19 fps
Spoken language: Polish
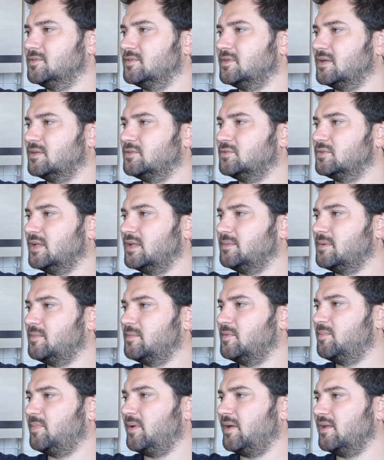No a tutaj
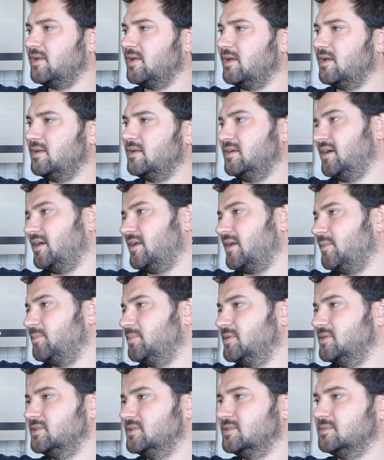mamy pale ale,
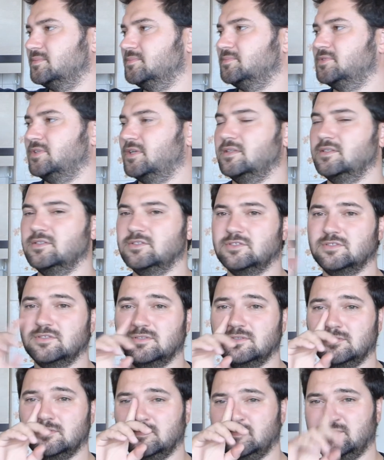karapils, pszeniczny,
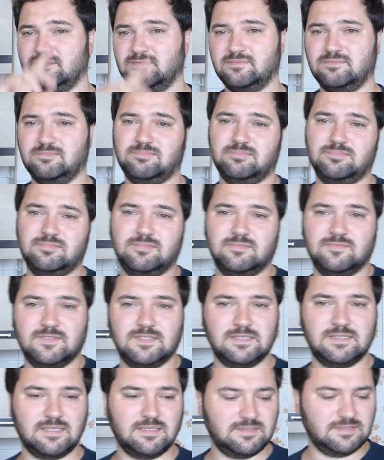no w
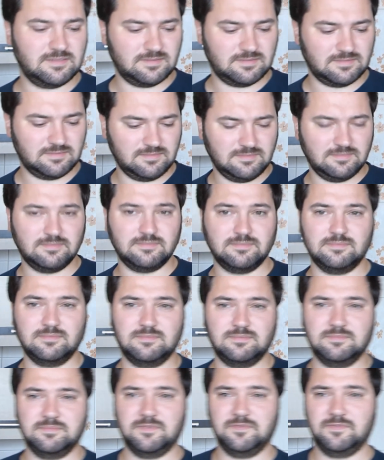zasadzie
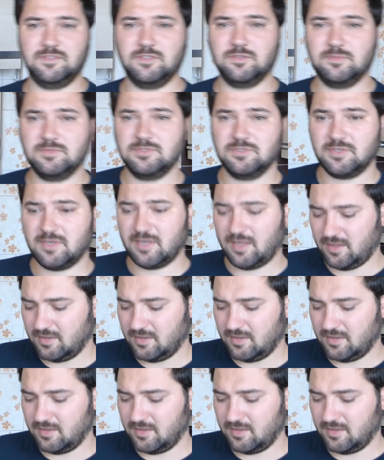powinno być ok.